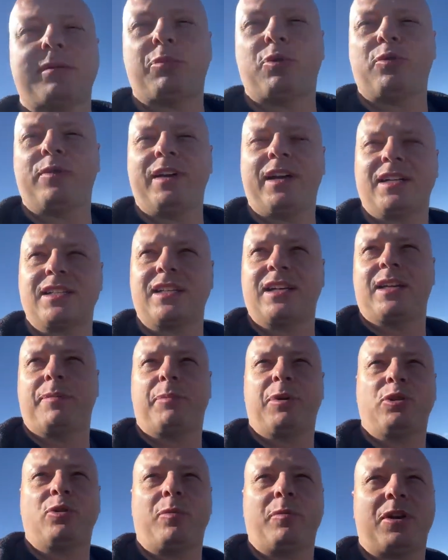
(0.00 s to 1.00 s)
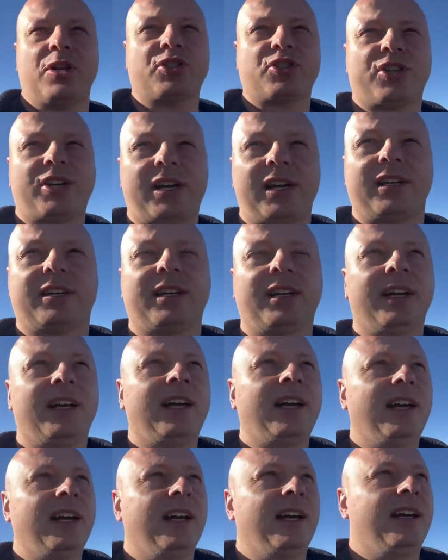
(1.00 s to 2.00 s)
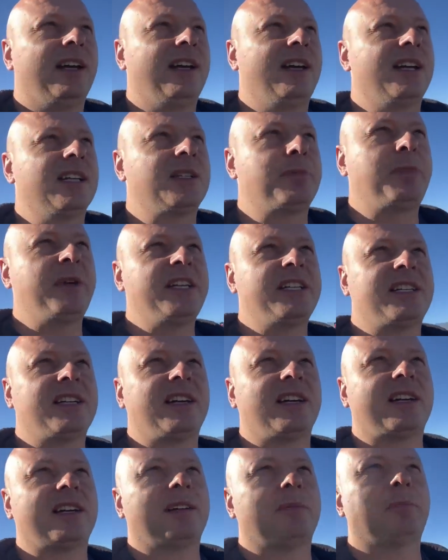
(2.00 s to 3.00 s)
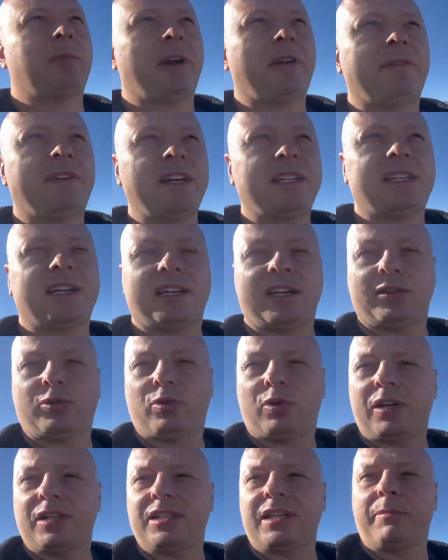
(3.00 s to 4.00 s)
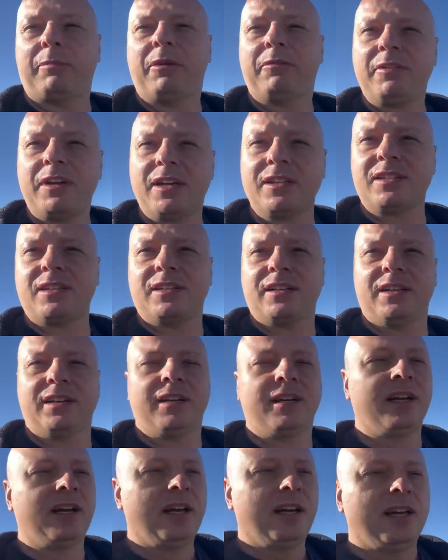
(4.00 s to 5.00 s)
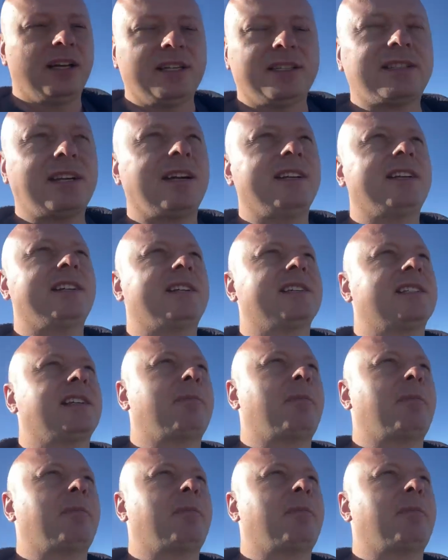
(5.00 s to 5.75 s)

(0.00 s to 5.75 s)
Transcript: забовязана, потом расширят э, список профессий, которые забовязаны, и станете